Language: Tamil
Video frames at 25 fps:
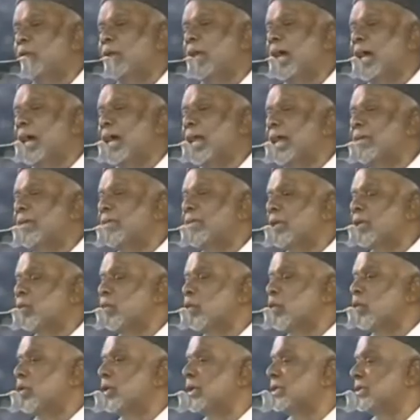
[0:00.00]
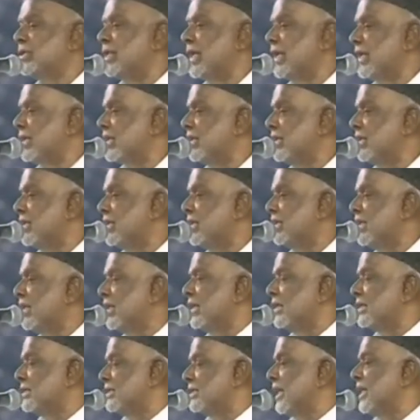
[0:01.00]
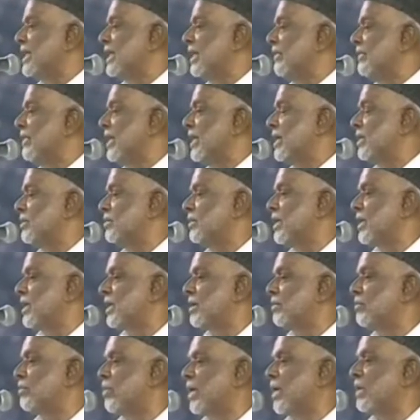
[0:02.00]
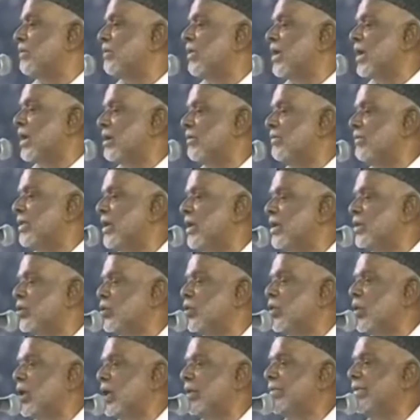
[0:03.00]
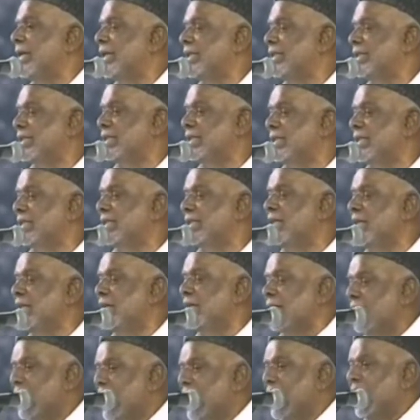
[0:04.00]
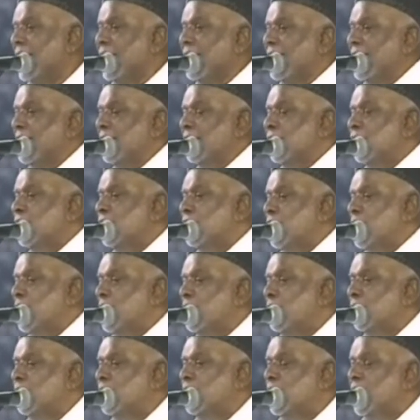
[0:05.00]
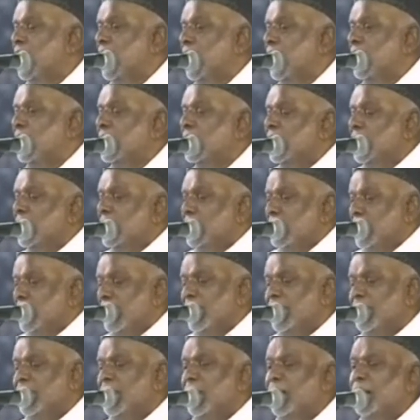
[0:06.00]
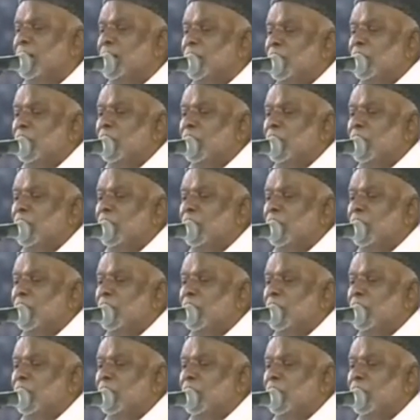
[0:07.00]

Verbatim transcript: உள்ள அனைவரும் ஒன்று சேர்ந்து செய்ய வேண்டும் என்ற பணிவான வேண்டுகோளை வைத்து கலைஞரவர்களுடைய புகழ் எந்தென்றும்